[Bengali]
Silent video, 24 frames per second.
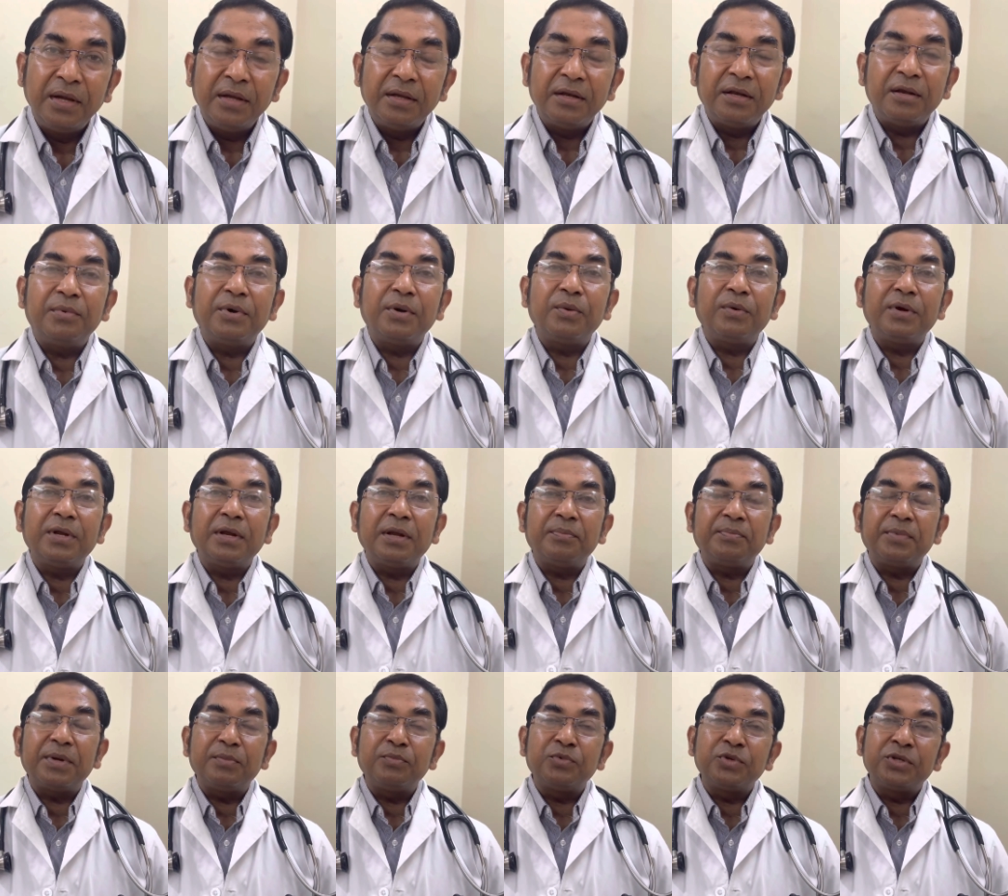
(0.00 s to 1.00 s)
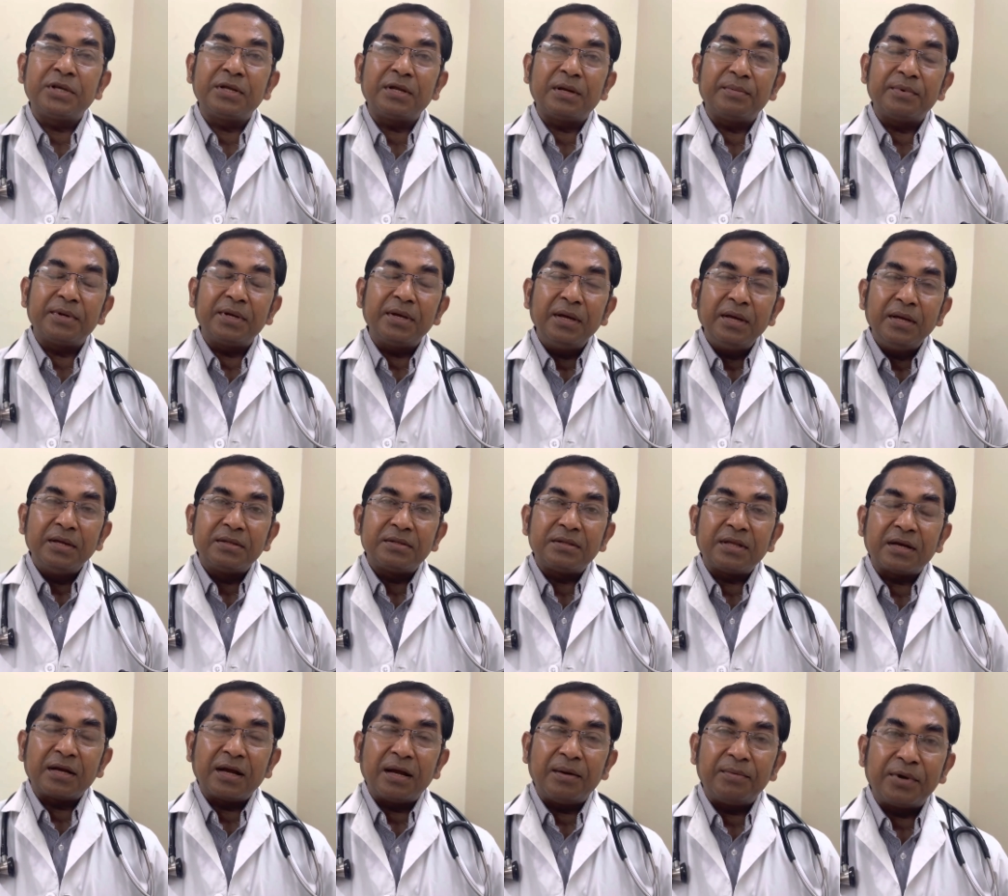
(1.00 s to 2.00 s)
নাম্বার ওয়ান আপনার বুঝে যাবে
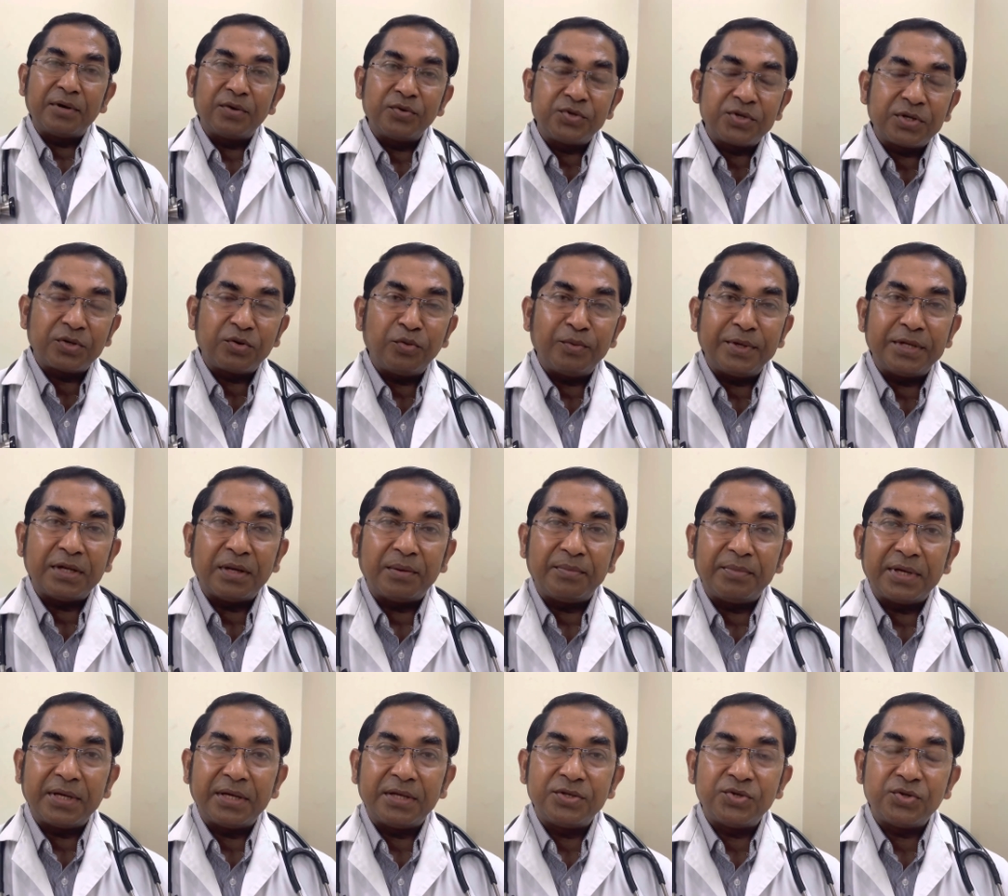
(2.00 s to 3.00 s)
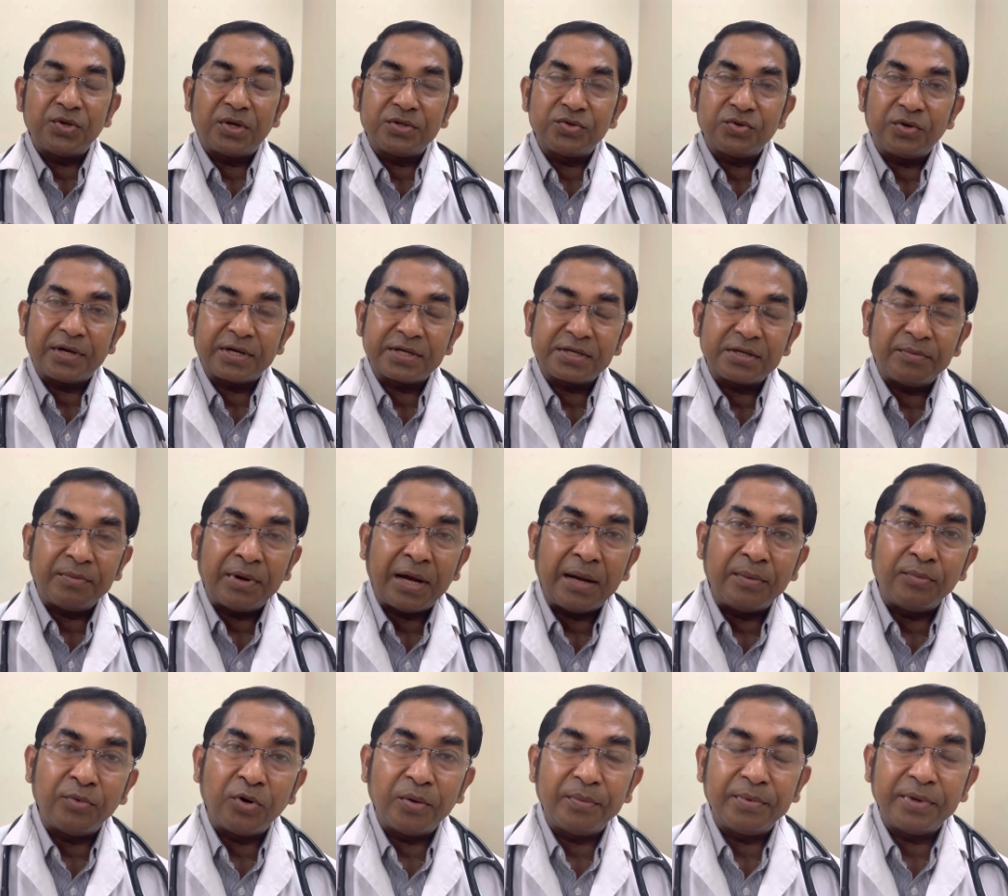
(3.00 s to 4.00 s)
তার খাবার রুচি কমে যাবে জ্বর জ্বর একটা
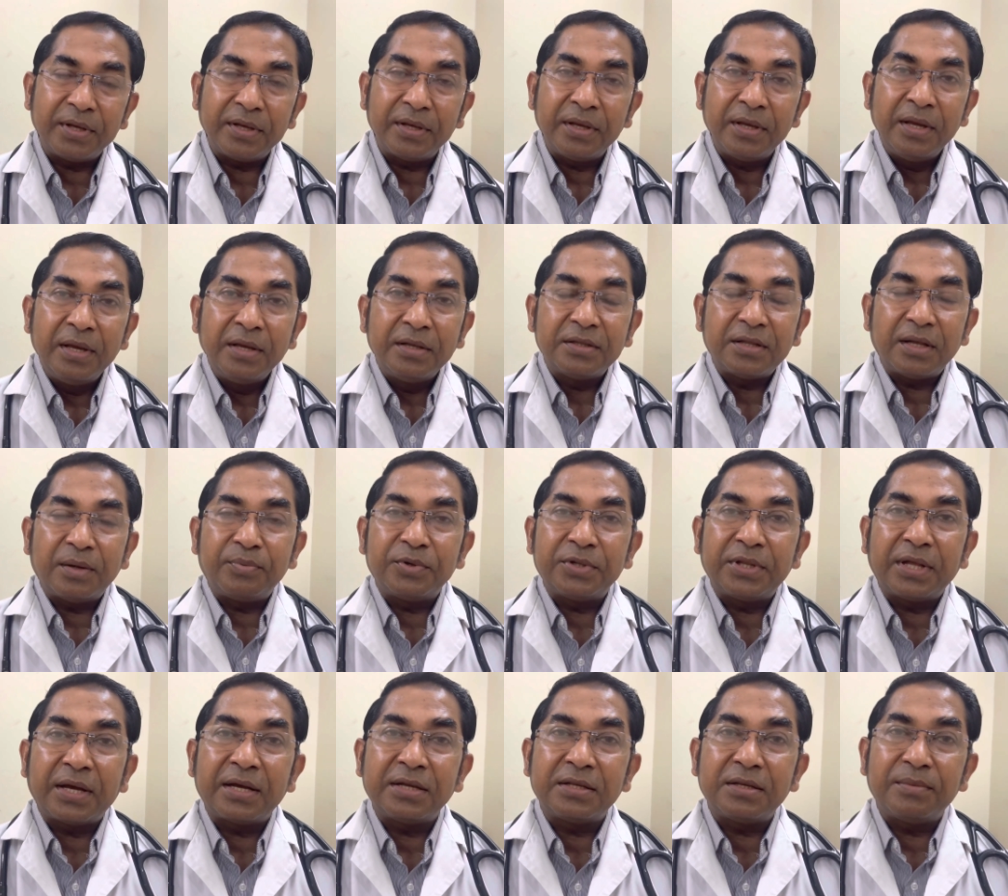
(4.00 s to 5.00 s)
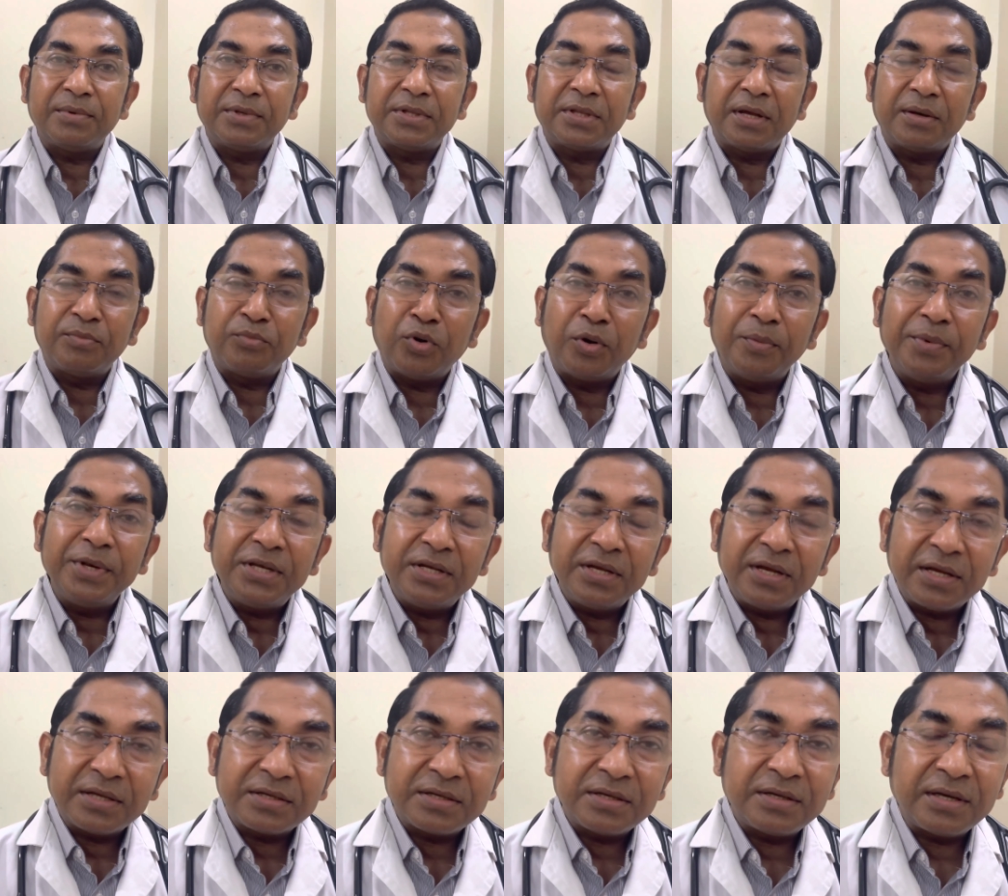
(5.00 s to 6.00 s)
ভাব হবে তারপর দেখা যাবে তার ভমিটিং
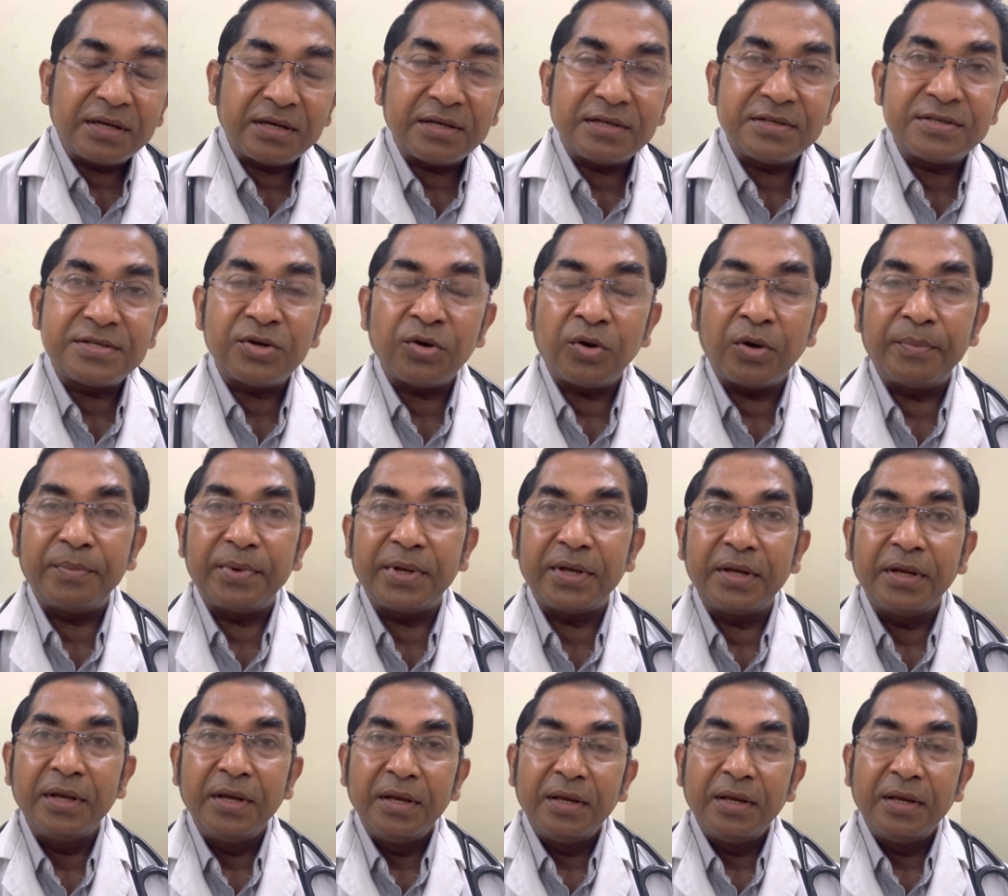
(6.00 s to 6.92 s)
একটা টেন্ডেন্সি হবে